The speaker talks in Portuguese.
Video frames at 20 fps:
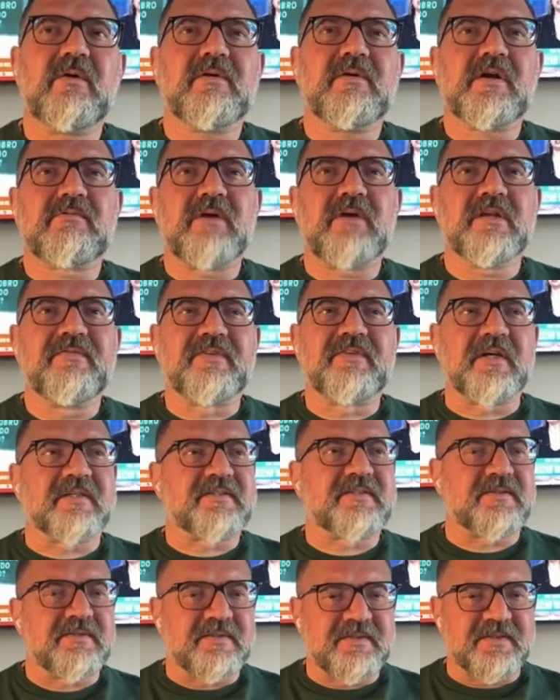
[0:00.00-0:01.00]
Qual é a
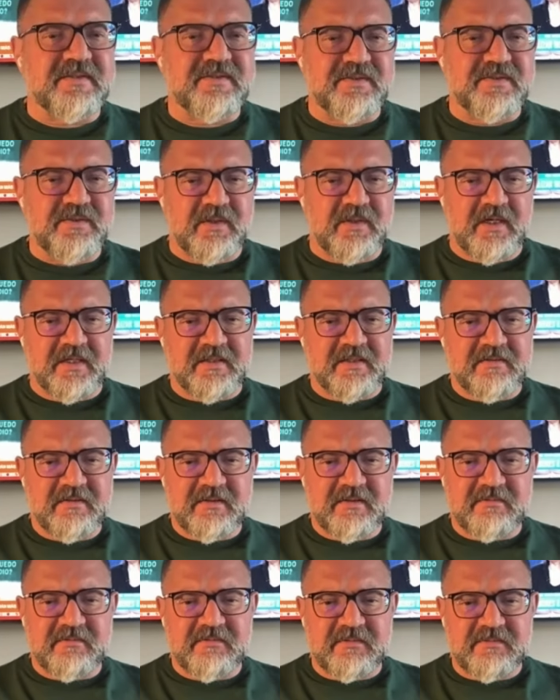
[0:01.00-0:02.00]
qualificação dessa senhora?
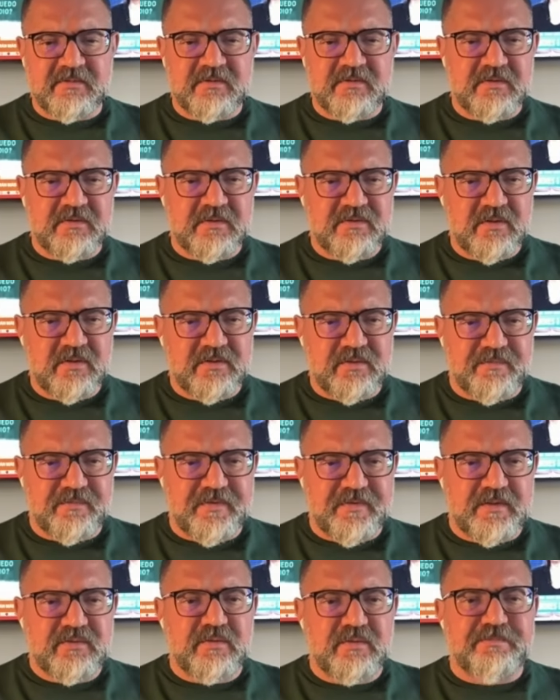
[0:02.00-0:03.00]
Né? Eu
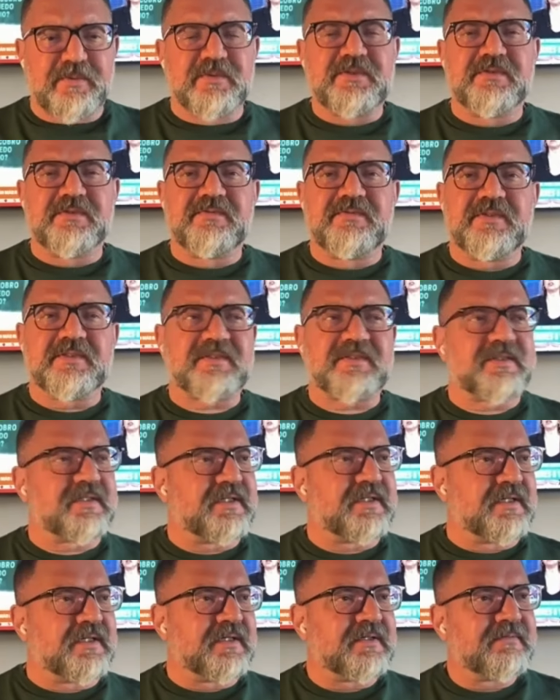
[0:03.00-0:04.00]
estou falando do ponto de
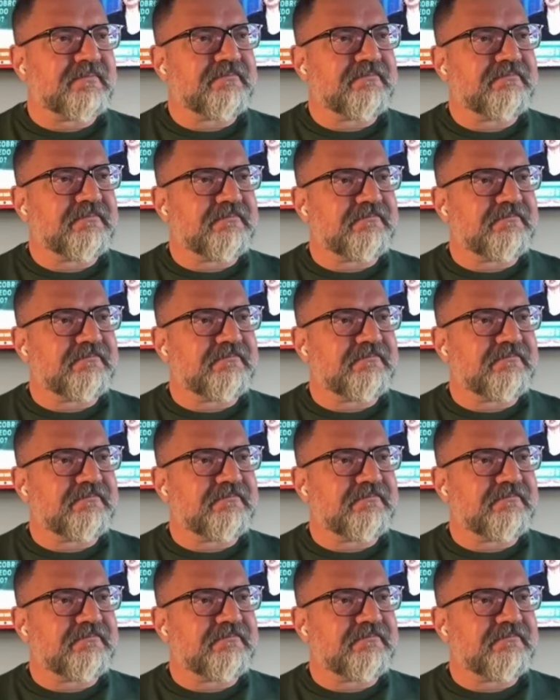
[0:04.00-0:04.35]
vista